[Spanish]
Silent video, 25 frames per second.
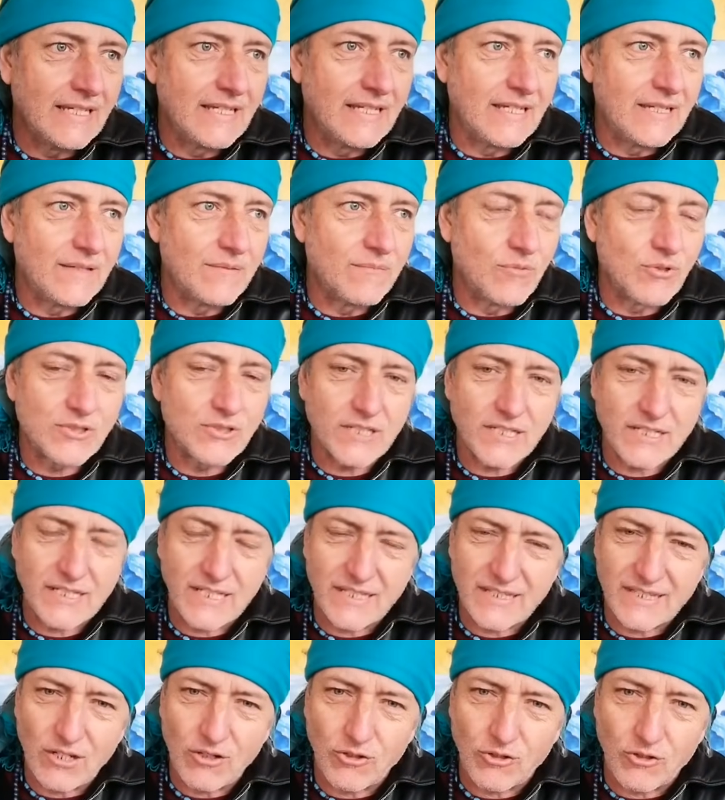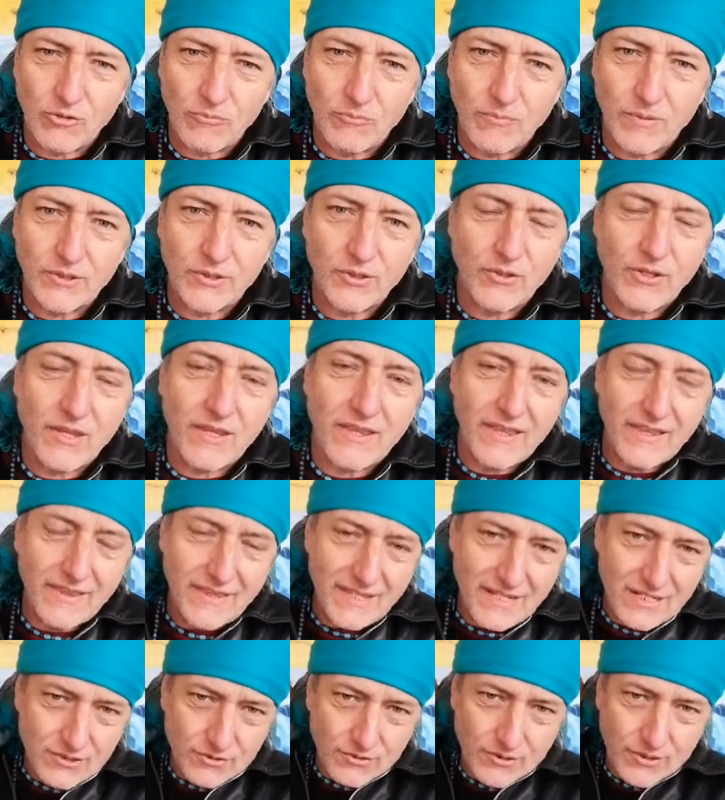Y mucha gente lo combatió desde
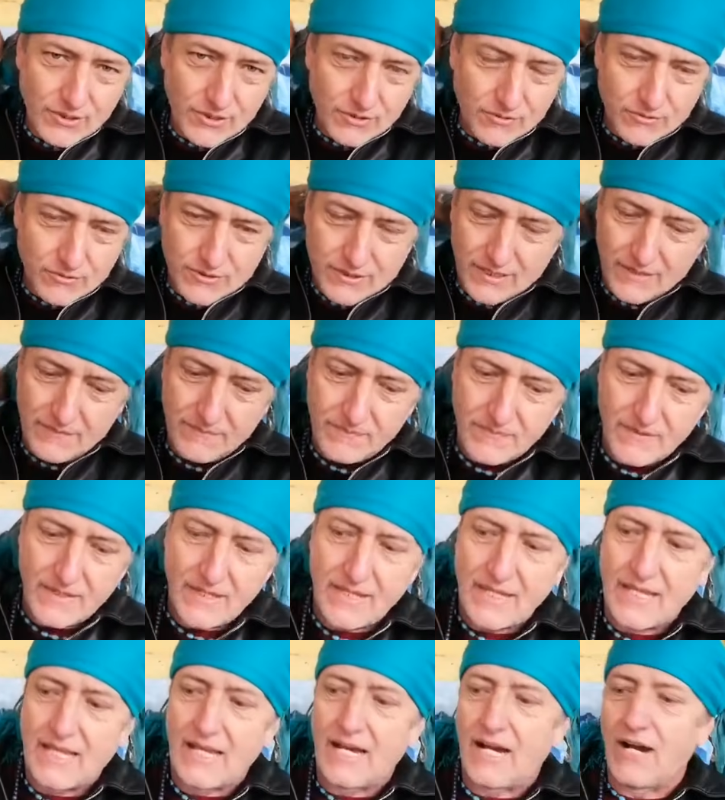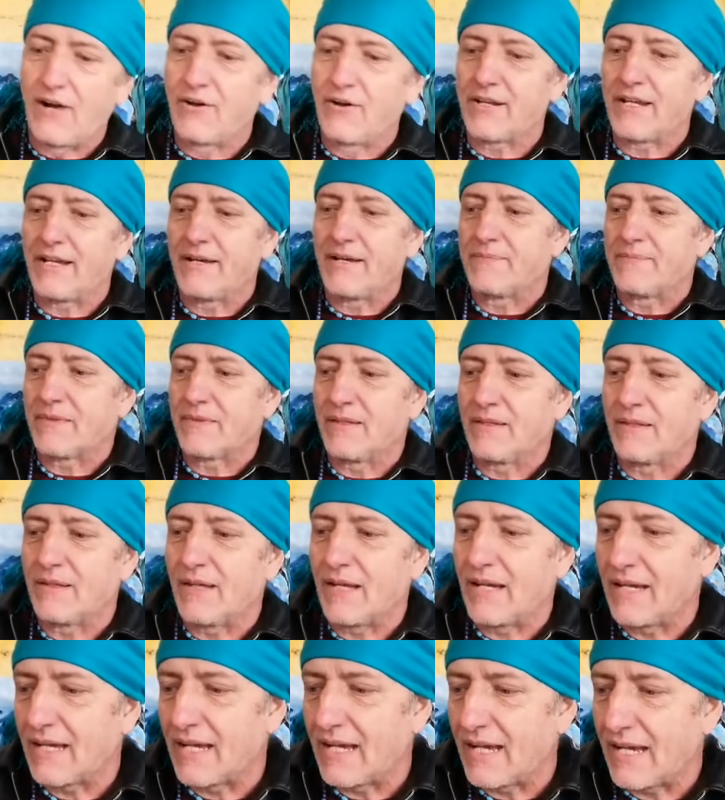adentro de Rusia. Ahora,
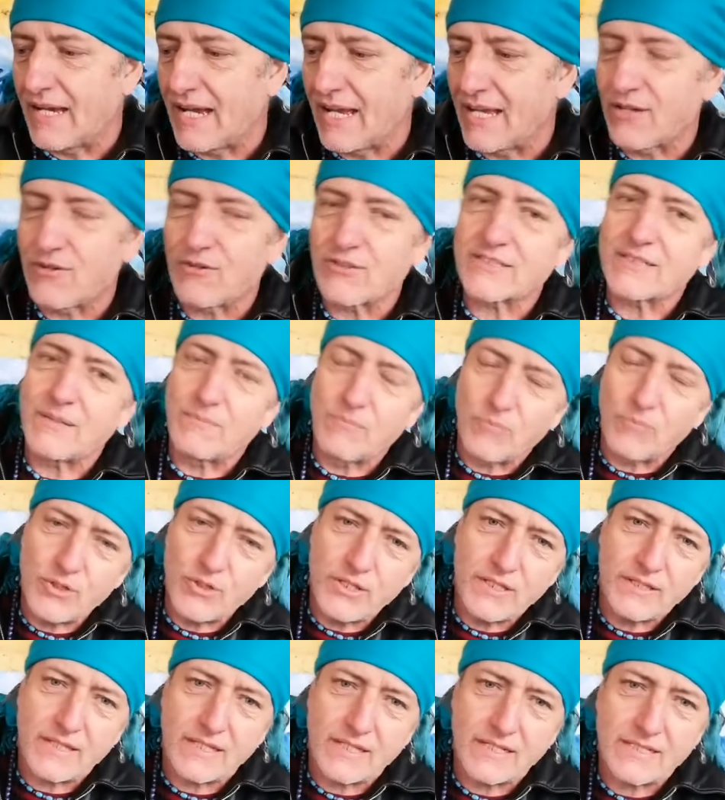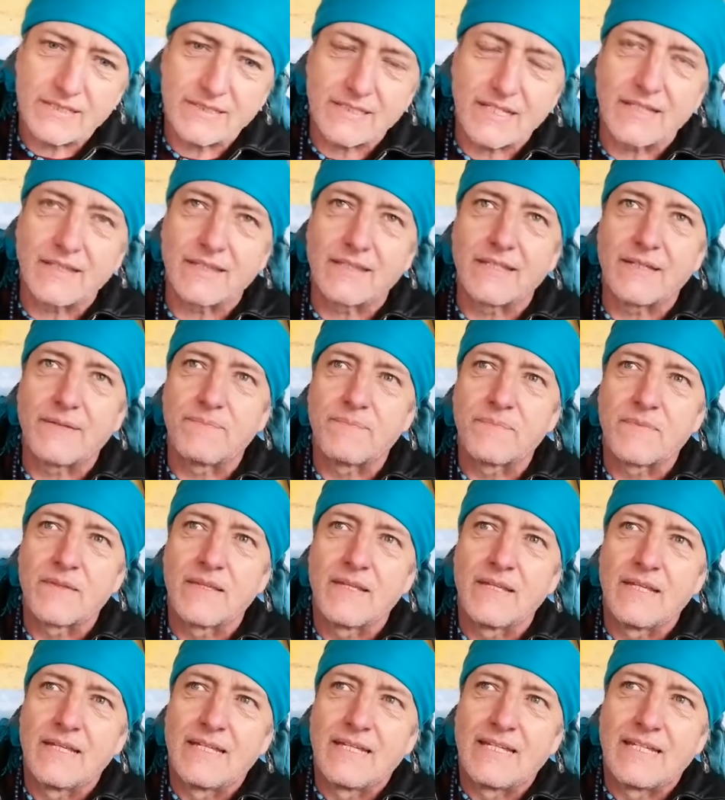hay cosas muy interesantes.
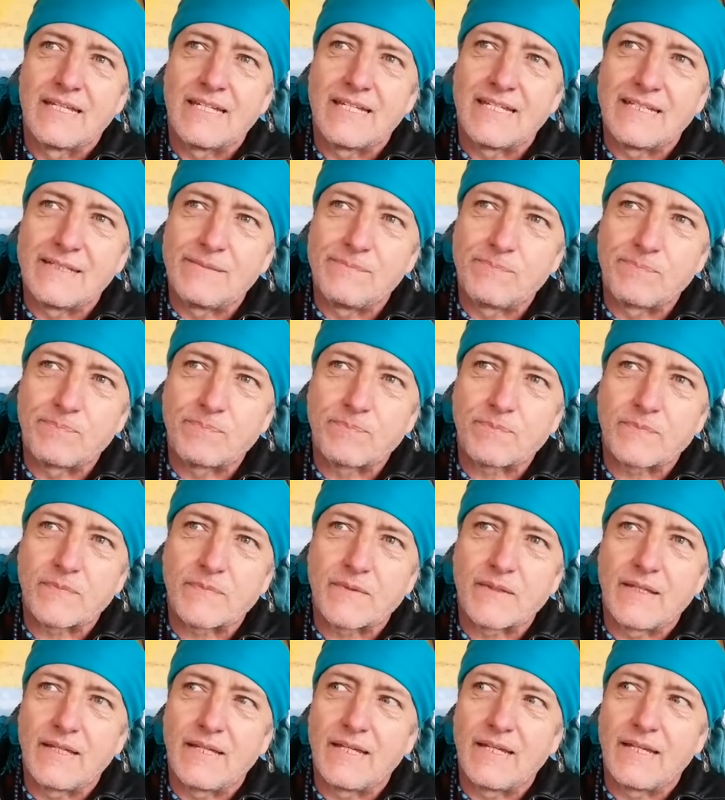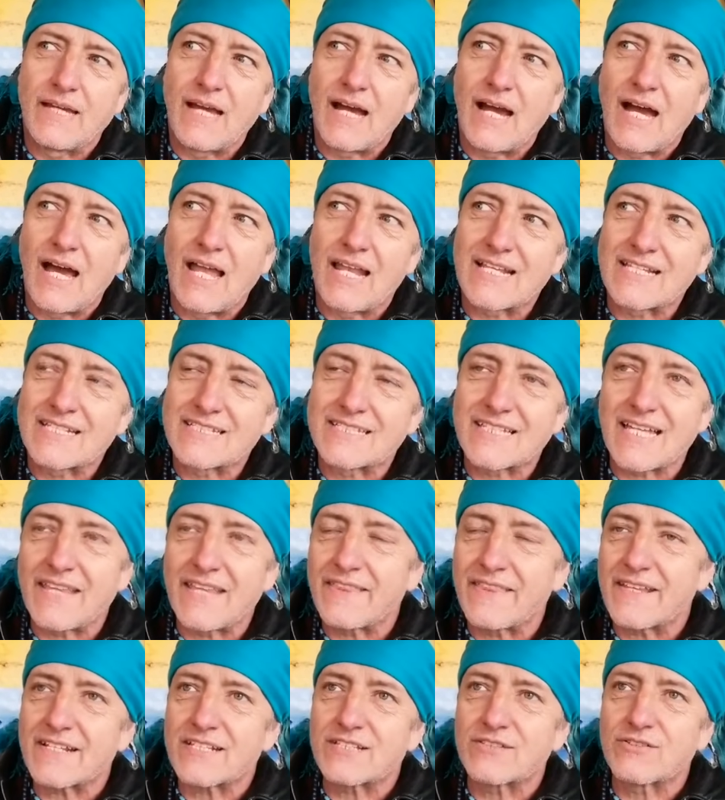Eh,
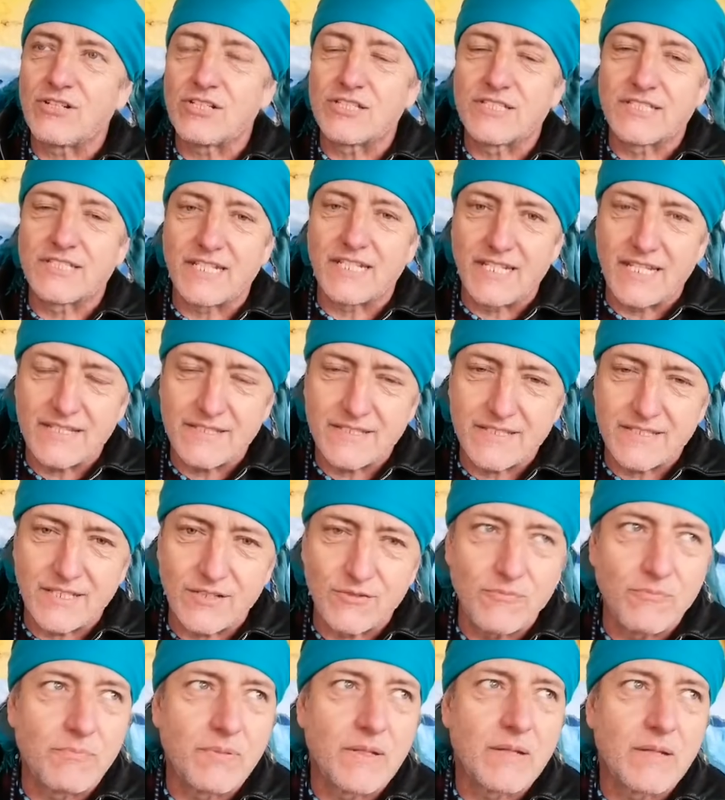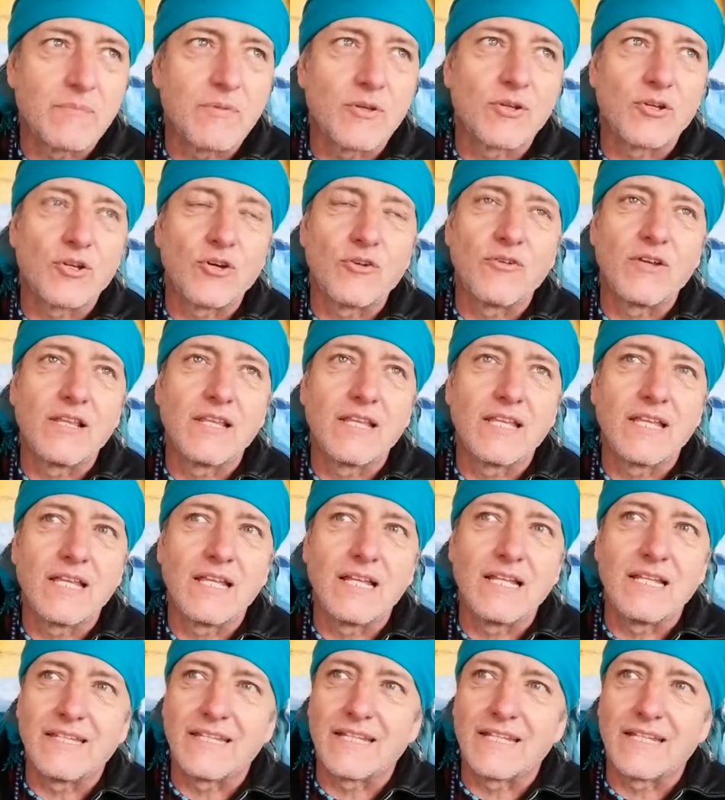Alexander Solzhenitsyn, un premio Nobel de